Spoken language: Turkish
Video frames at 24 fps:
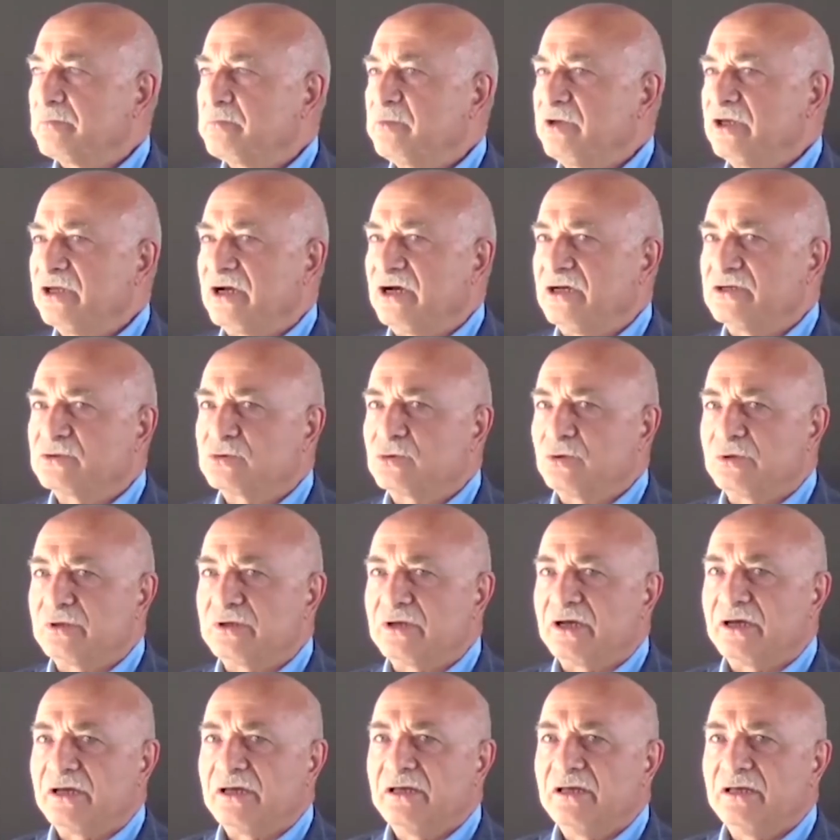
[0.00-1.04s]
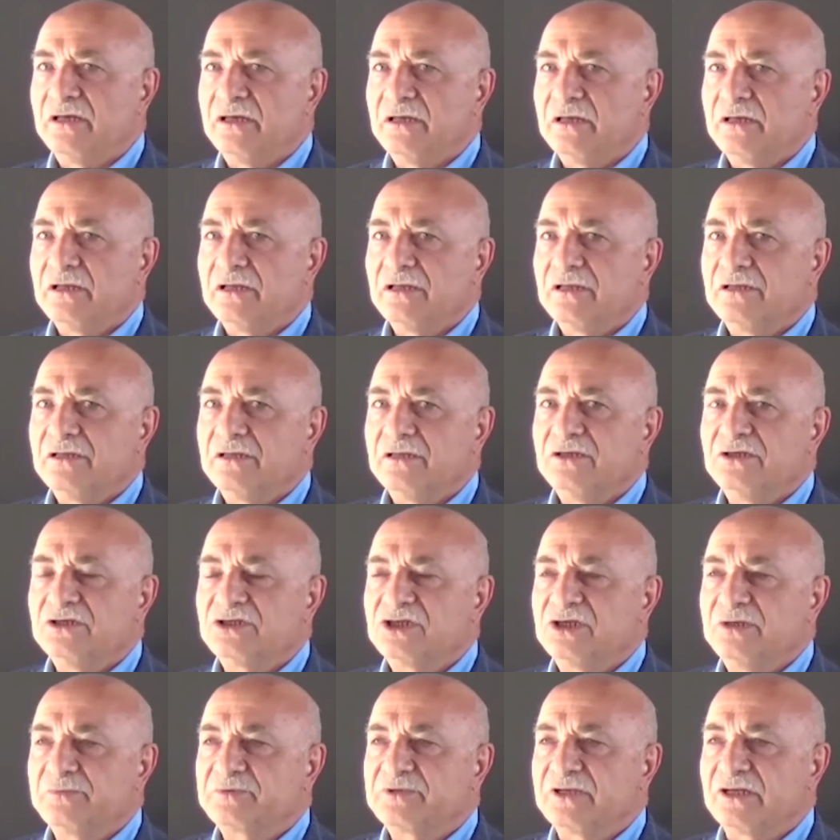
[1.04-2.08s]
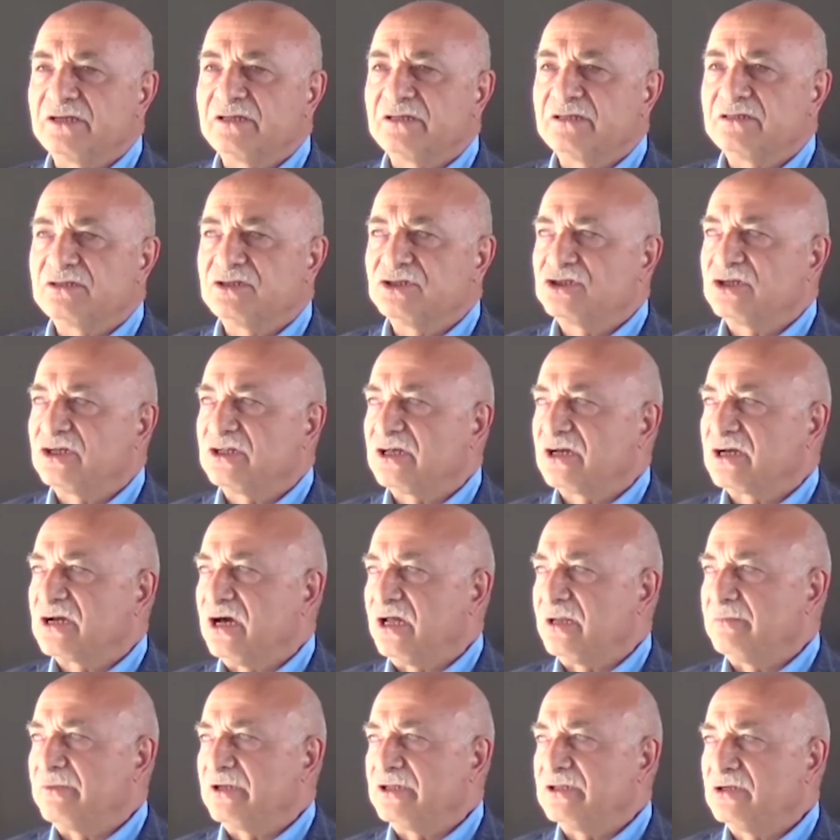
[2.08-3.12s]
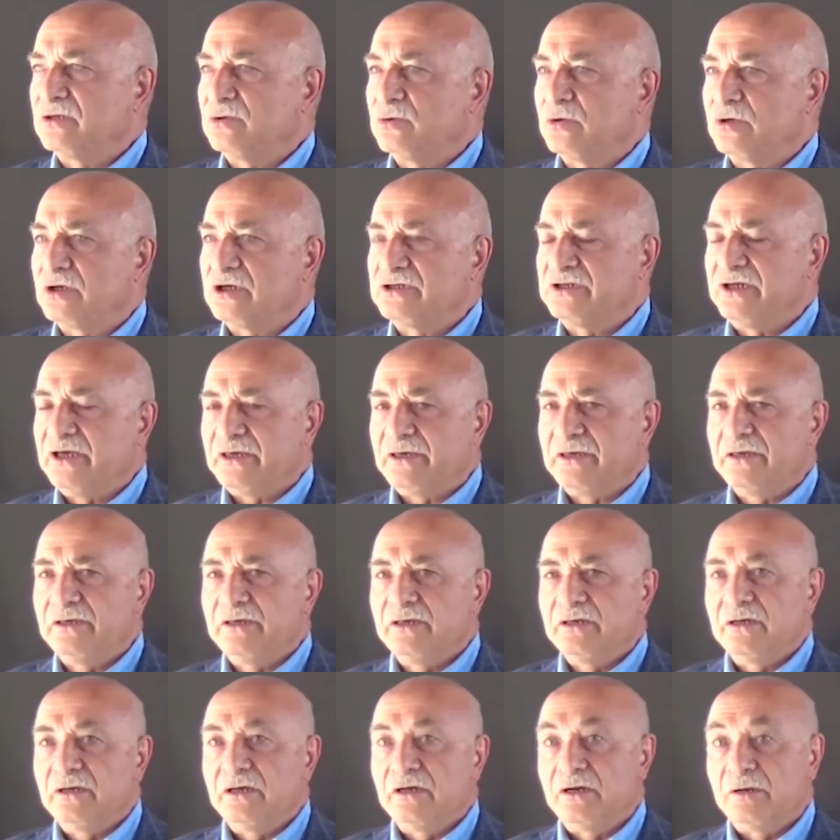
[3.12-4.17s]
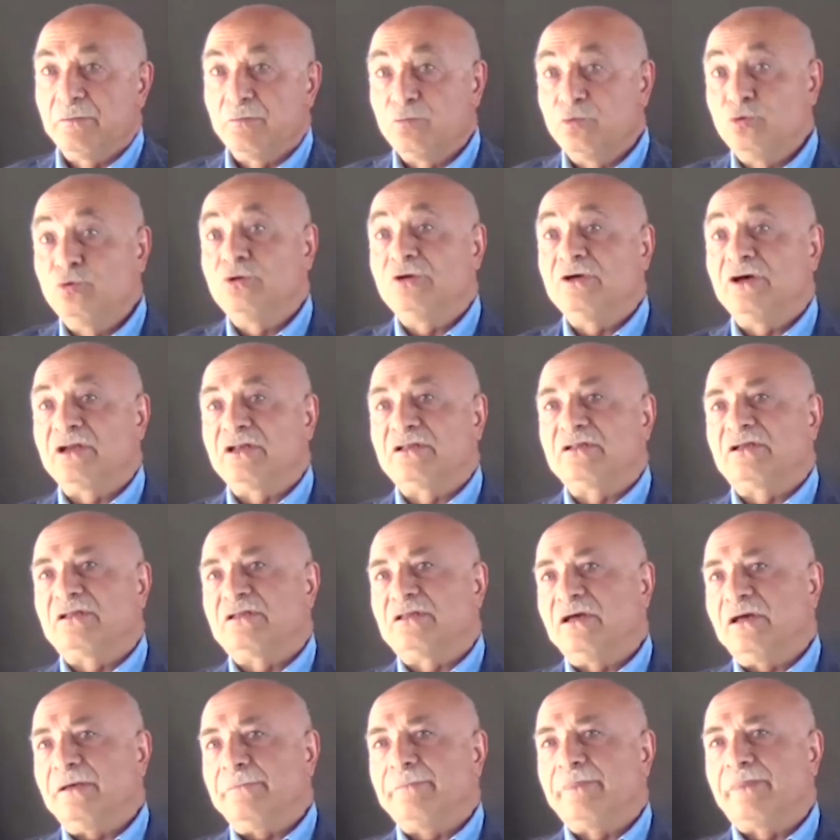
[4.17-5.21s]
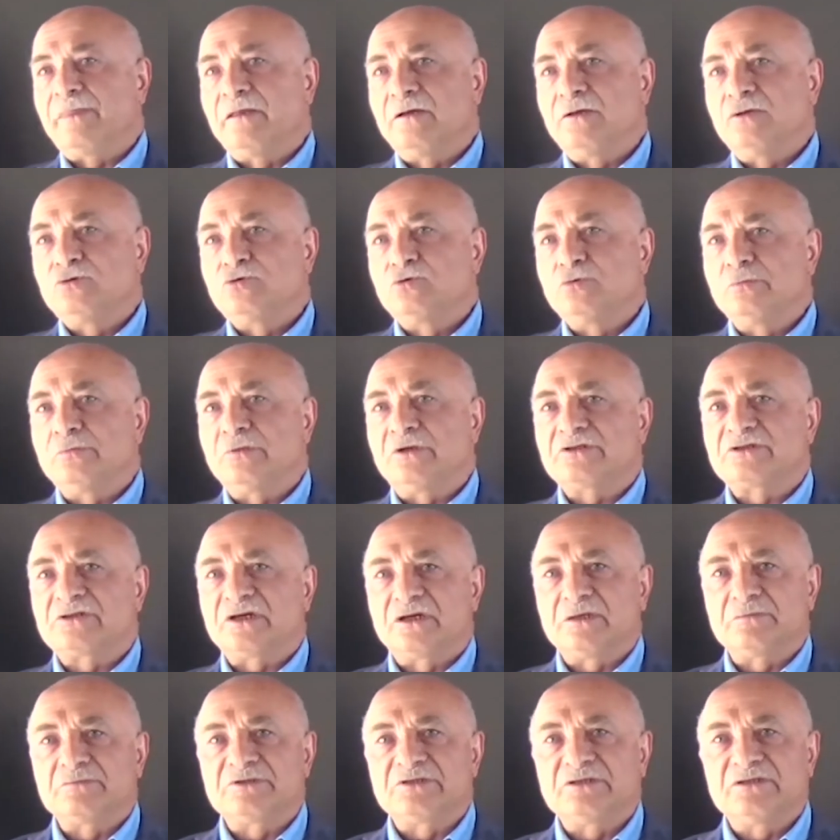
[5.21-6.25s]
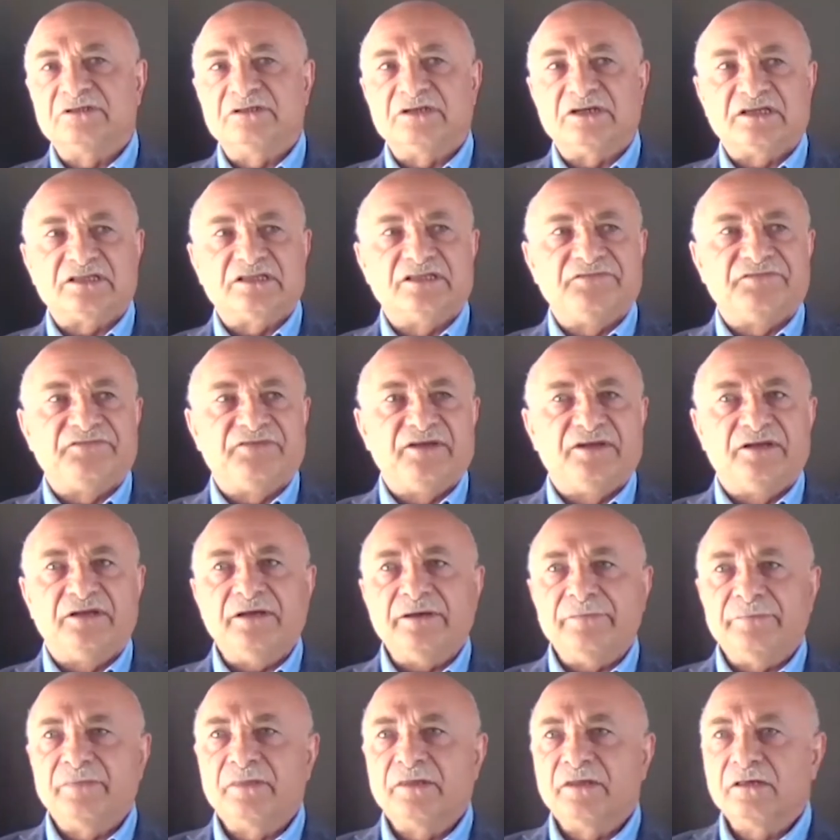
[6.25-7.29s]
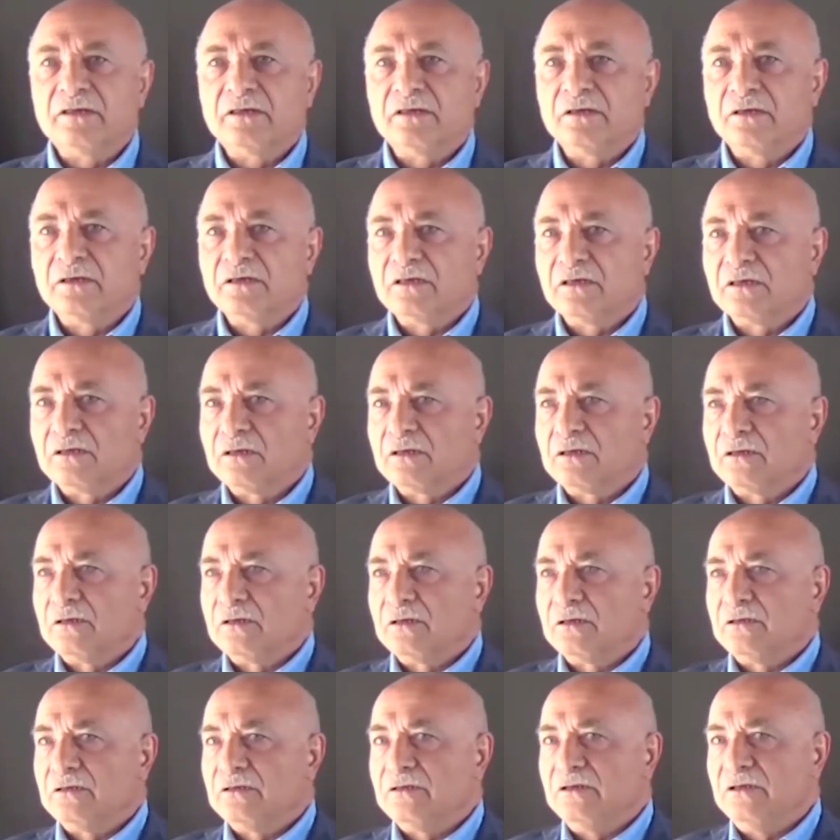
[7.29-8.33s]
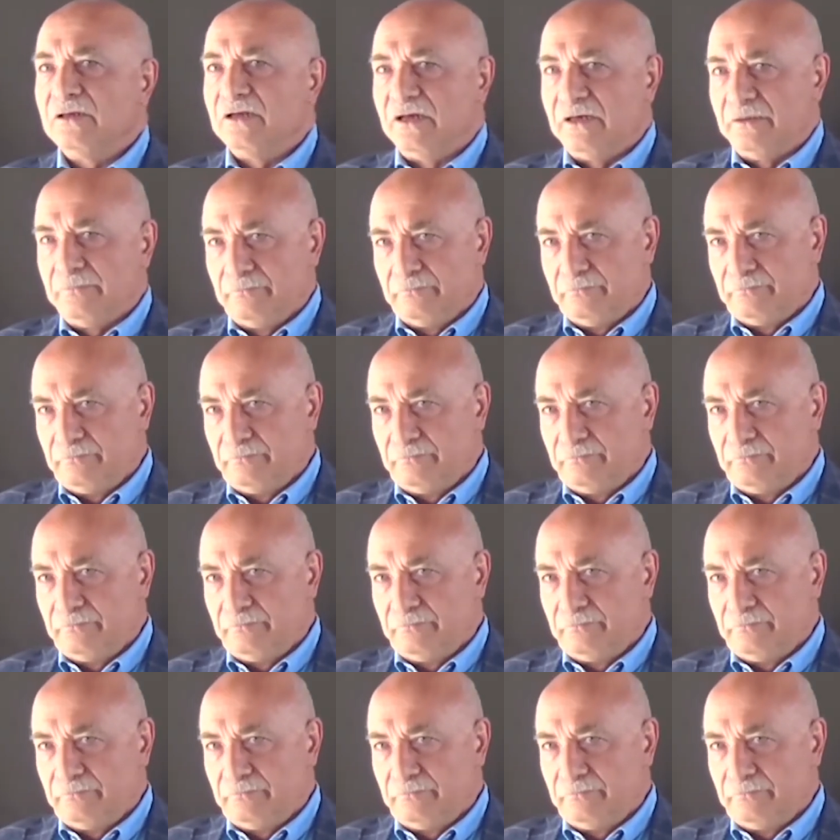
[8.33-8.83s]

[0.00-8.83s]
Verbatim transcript: bir ay sonra hiç kimsenin dışarıda kalmadığını görecek. Bunun yanında da Cumhurbaşkanımızın direktifiyle yine